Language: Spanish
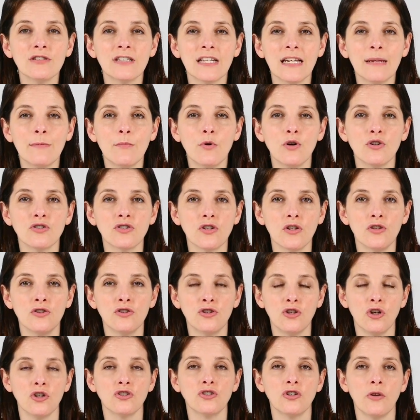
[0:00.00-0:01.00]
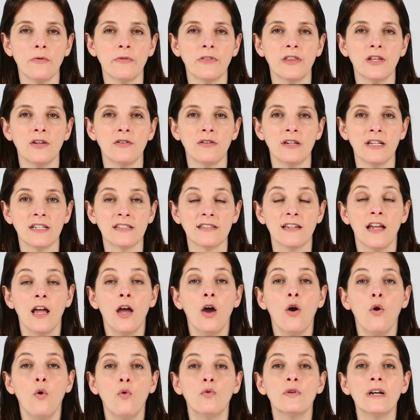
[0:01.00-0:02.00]
tenemos dos opciones.
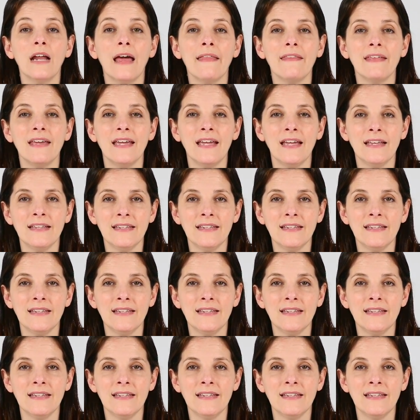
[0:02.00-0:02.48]
Una de